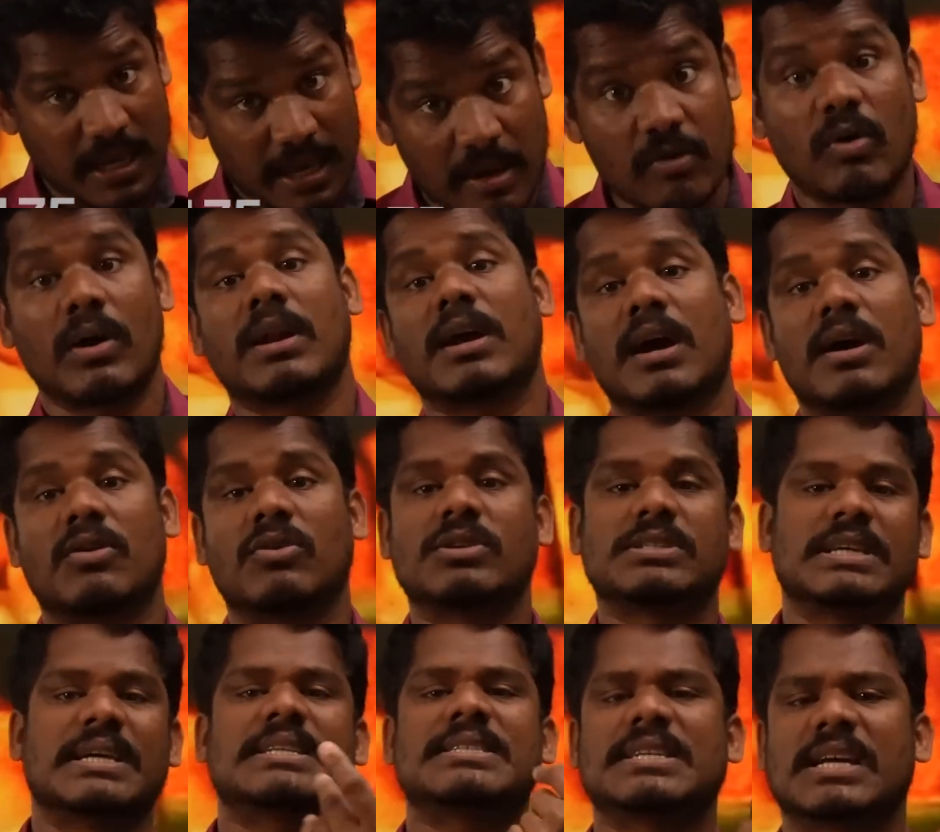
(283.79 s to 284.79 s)
ఏ వన్ గానో
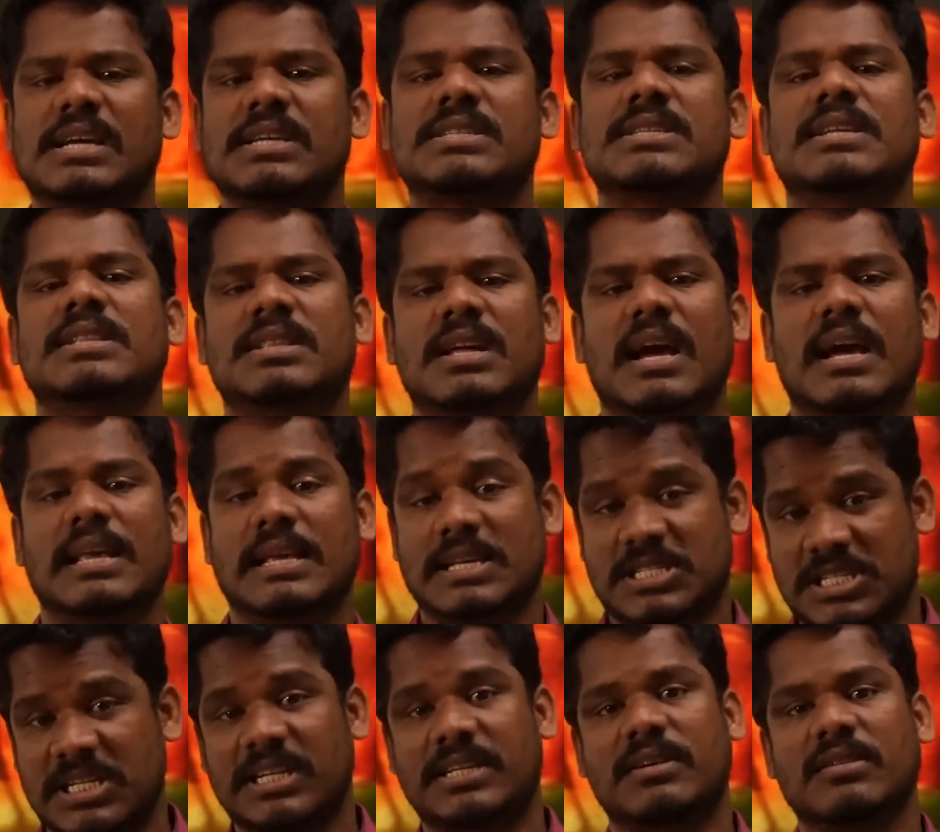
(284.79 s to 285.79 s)
చేర్చేసద్దుగా ఈ
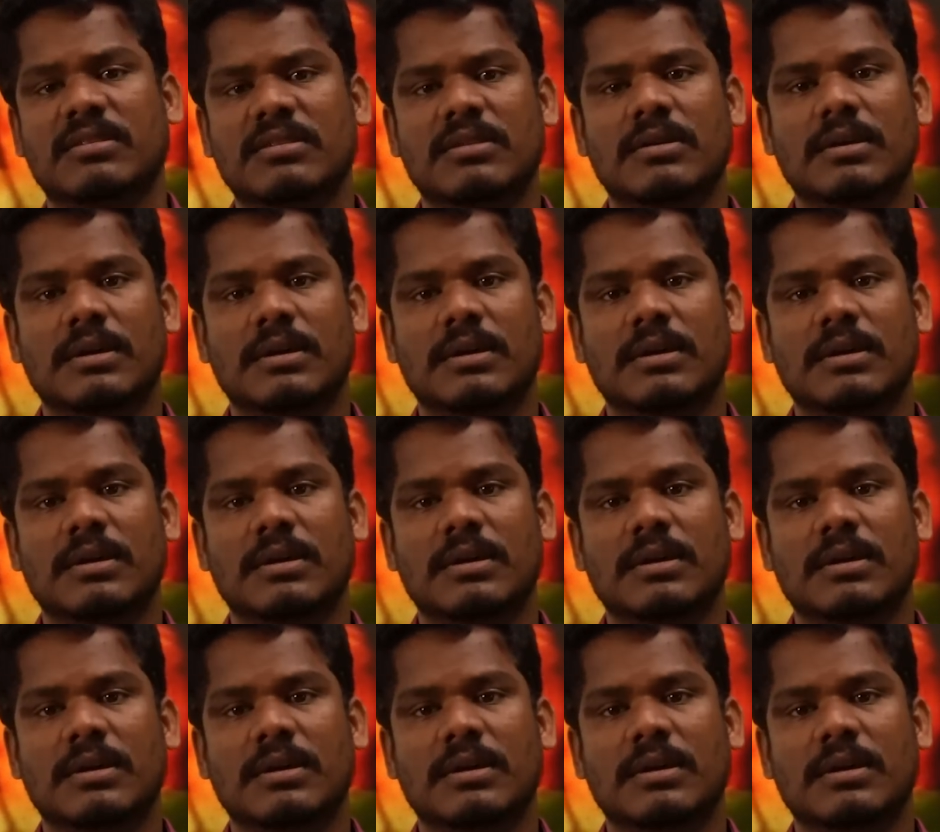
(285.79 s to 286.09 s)
సిట్టు